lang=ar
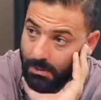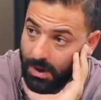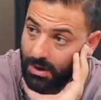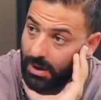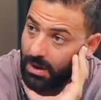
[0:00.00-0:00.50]

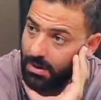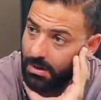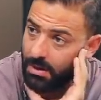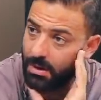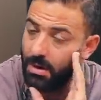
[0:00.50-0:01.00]
ايطاليا
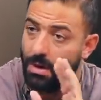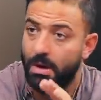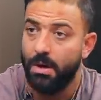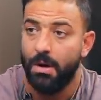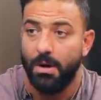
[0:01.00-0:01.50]

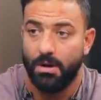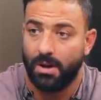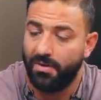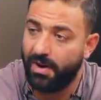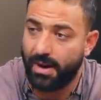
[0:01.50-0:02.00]

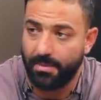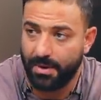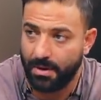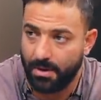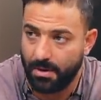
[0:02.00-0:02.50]
ايطاليا فرقه جامده
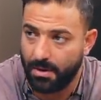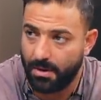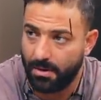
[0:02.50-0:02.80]
ايطاليا مع النمسا